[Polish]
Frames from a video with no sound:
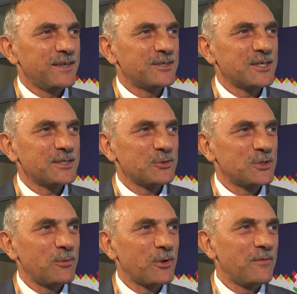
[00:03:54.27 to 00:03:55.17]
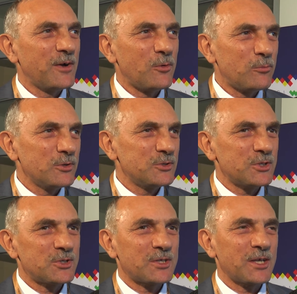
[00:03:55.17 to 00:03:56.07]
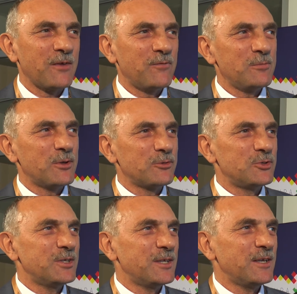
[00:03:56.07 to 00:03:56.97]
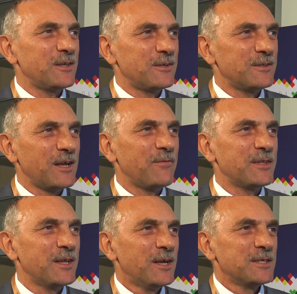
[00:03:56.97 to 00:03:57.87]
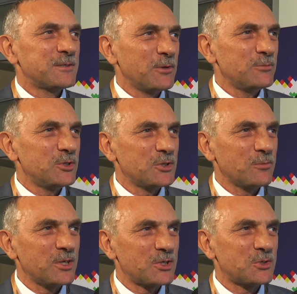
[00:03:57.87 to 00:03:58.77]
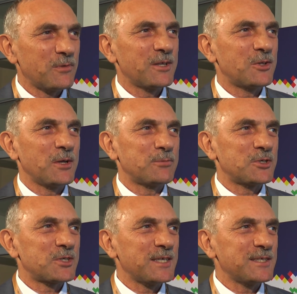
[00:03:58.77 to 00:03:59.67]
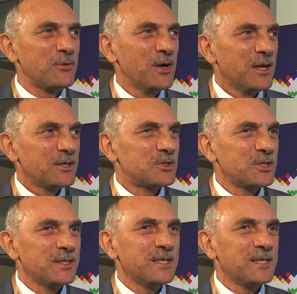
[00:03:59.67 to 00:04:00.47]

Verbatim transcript: Yy, często się blokowało młodzież, tak jak w filmie rodzinnej, nawet swoim dzieciom też człowiek trochę przeszkadzał, czy